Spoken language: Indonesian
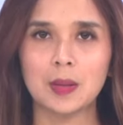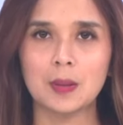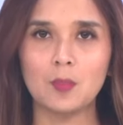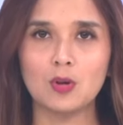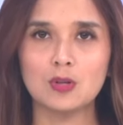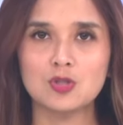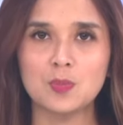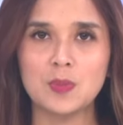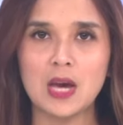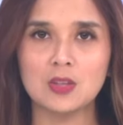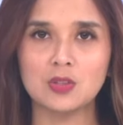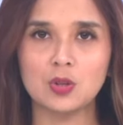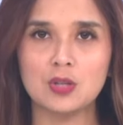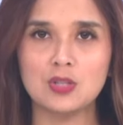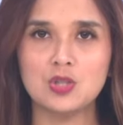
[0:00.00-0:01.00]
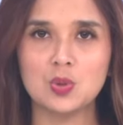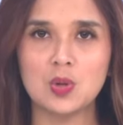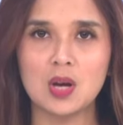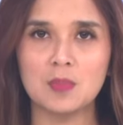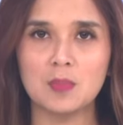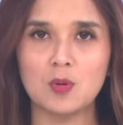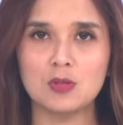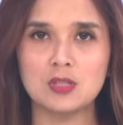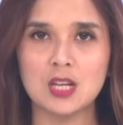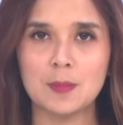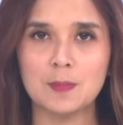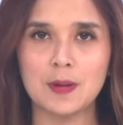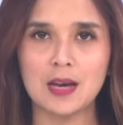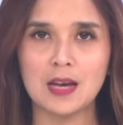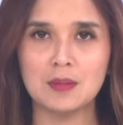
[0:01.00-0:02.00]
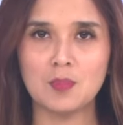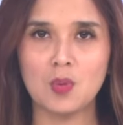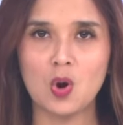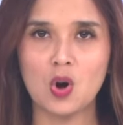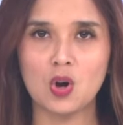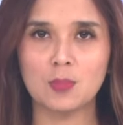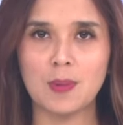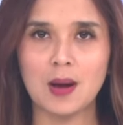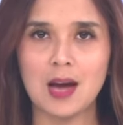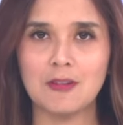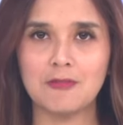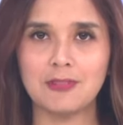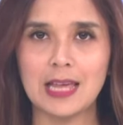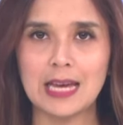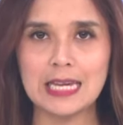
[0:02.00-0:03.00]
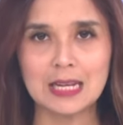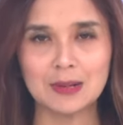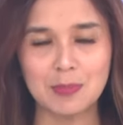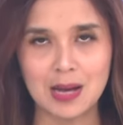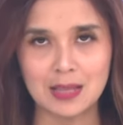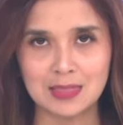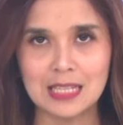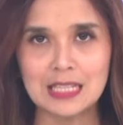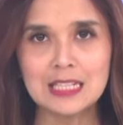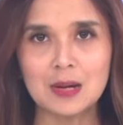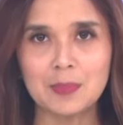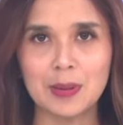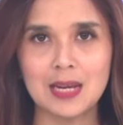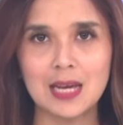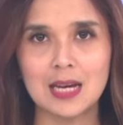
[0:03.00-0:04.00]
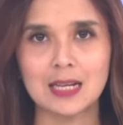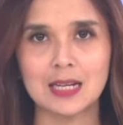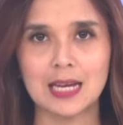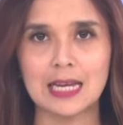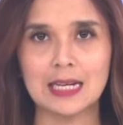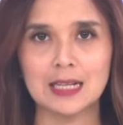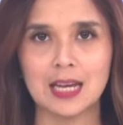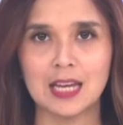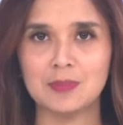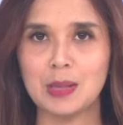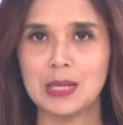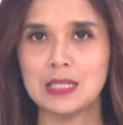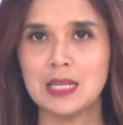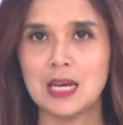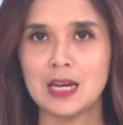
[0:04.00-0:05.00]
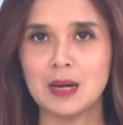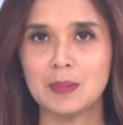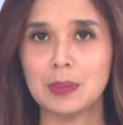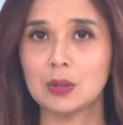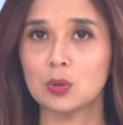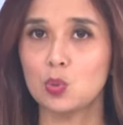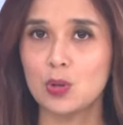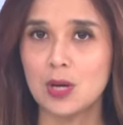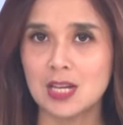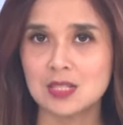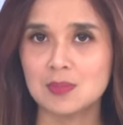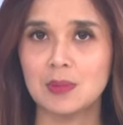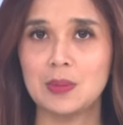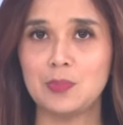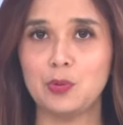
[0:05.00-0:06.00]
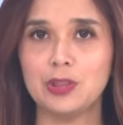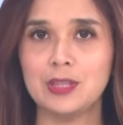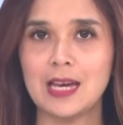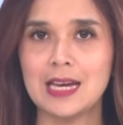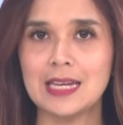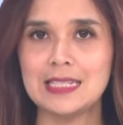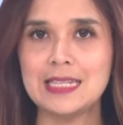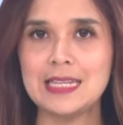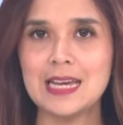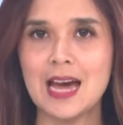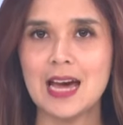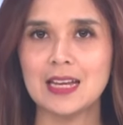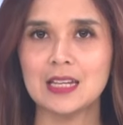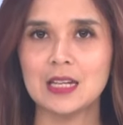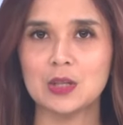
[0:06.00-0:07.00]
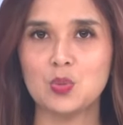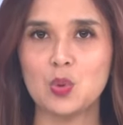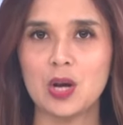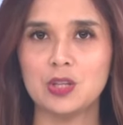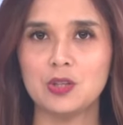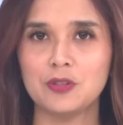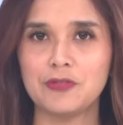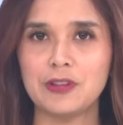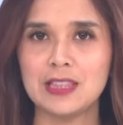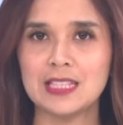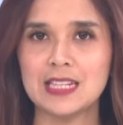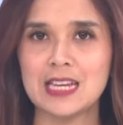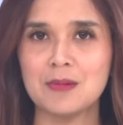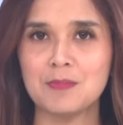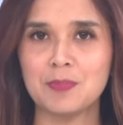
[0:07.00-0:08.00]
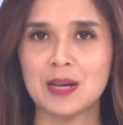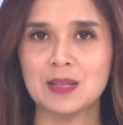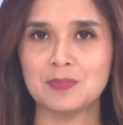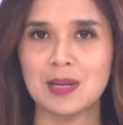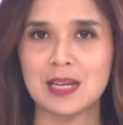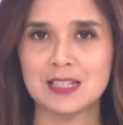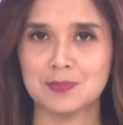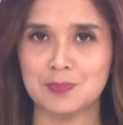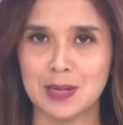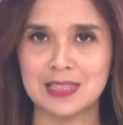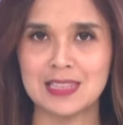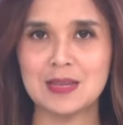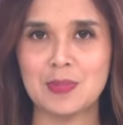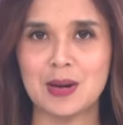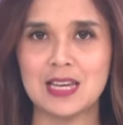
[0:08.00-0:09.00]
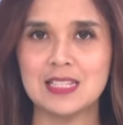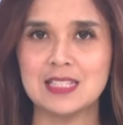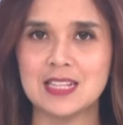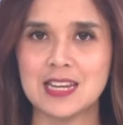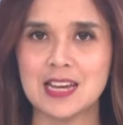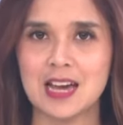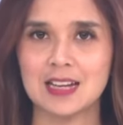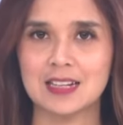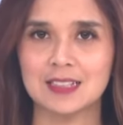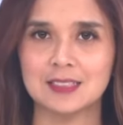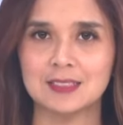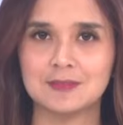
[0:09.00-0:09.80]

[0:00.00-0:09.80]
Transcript: Prabowo Subianto juga mengucapkan mohon maaf lahir batin kepada rekan-rekan media yang bertugas meliputnya di hari kedua Idul Fitri 1445 Hijriah.